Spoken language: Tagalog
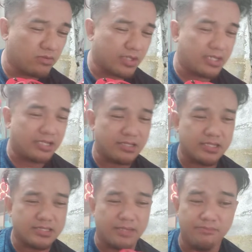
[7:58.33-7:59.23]
ko
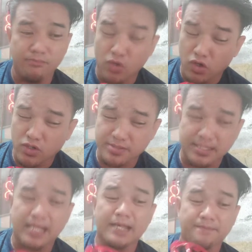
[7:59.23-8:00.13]
regarding sa mock
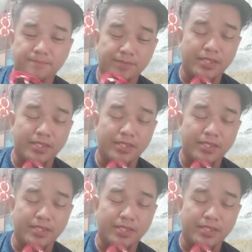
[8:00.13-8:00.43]
na,